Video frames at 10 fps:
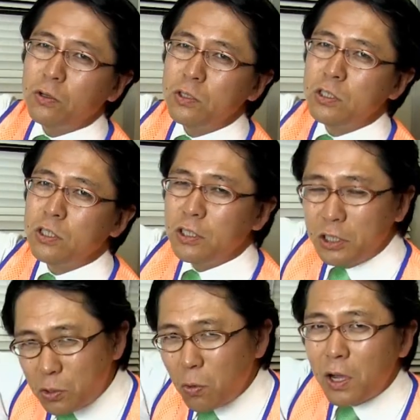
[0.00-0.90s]
う
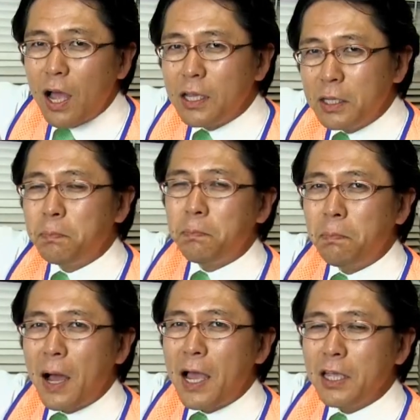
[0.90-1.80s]
人がいっ
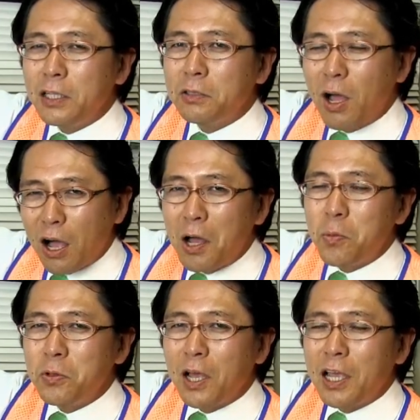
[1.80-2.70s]
ぱいいる若
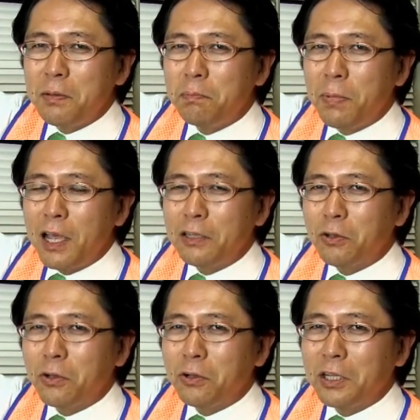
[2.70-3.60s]
者がいっぱいいる
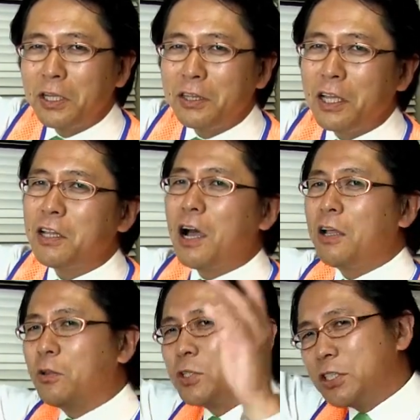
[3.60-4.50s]
ところに行って
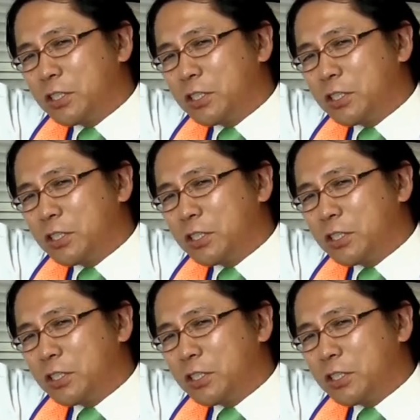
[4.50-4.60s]
長野